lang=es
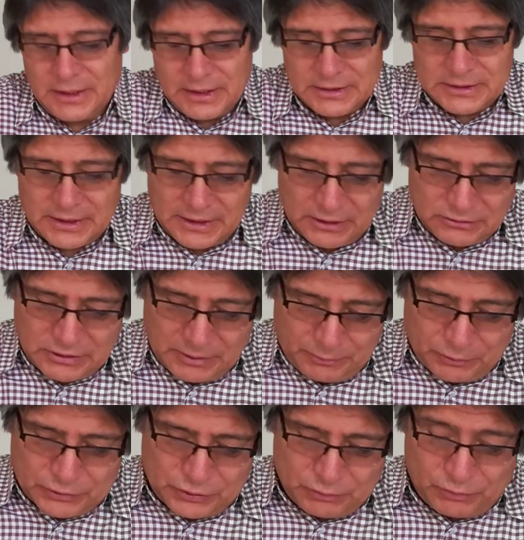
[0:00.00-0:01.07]
Sé que es una
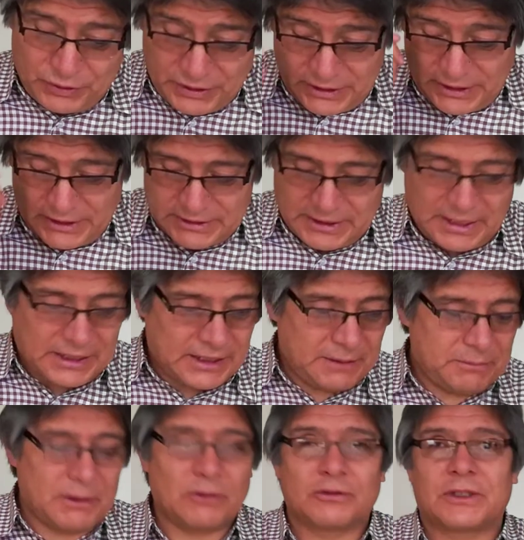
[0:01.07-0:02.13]
porción muy interesante,
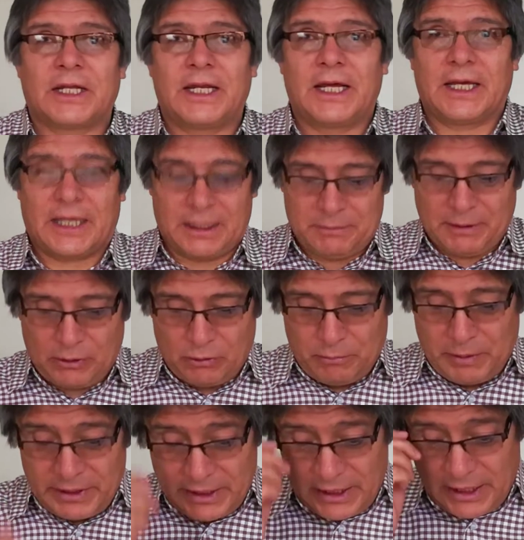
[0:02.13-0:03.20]
me gustaría que me
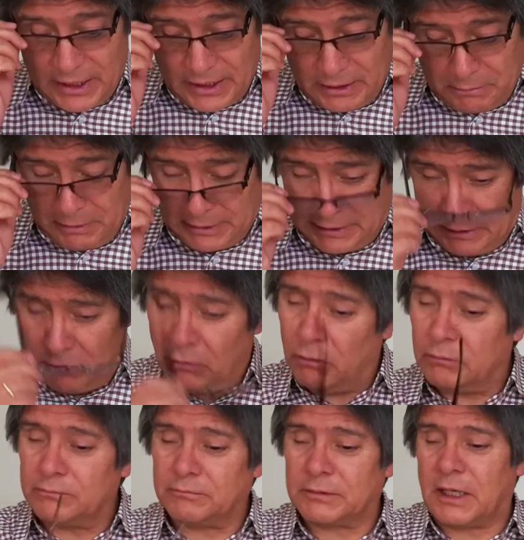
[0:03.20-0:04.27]
acompañen a leer
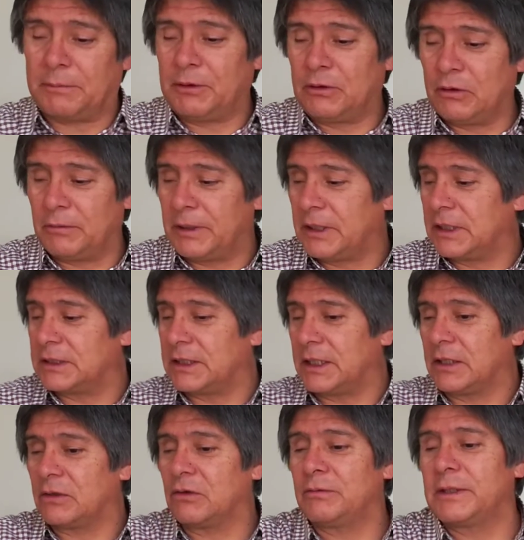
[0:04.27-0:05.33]
Mateo capítulo
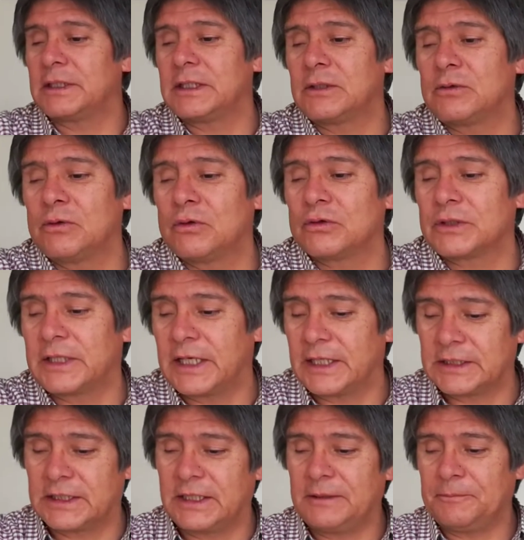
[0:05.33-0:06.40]
25, versículo
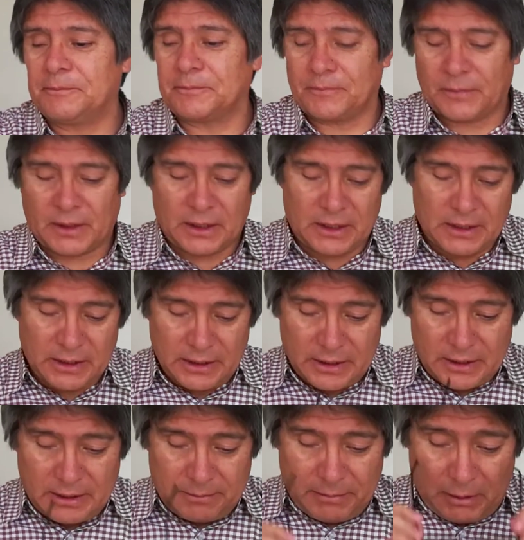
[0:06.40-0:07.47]
13.
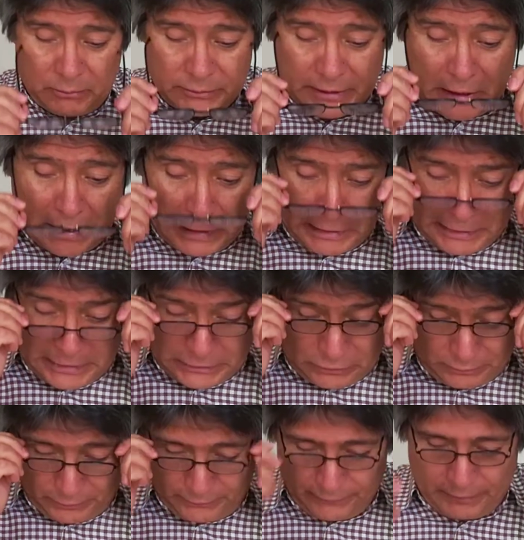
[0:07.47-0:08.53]
Vamos a leer esto,
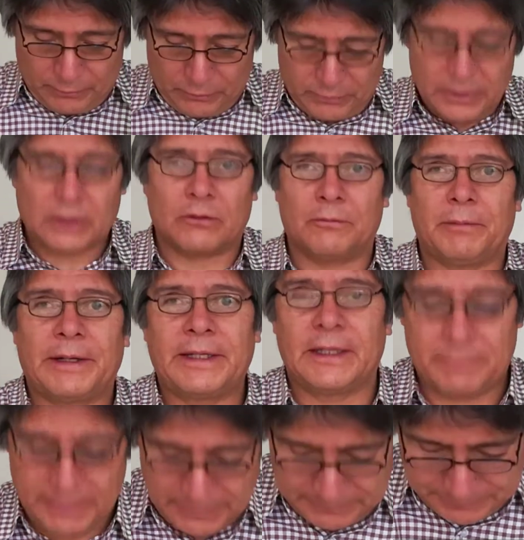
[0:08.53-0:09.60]
por favor,
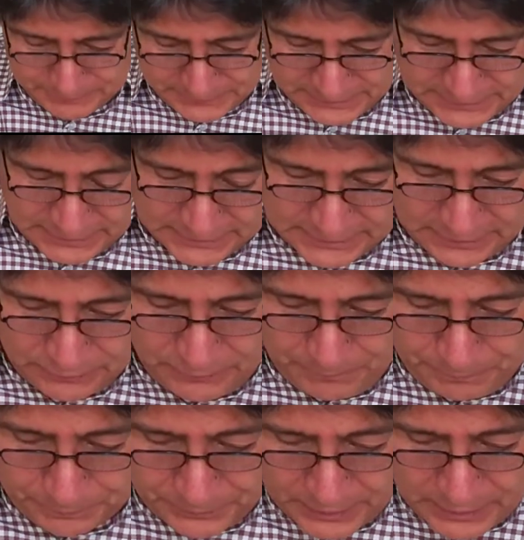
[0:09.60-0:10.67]
acompáñenme. Dice así, ¿no?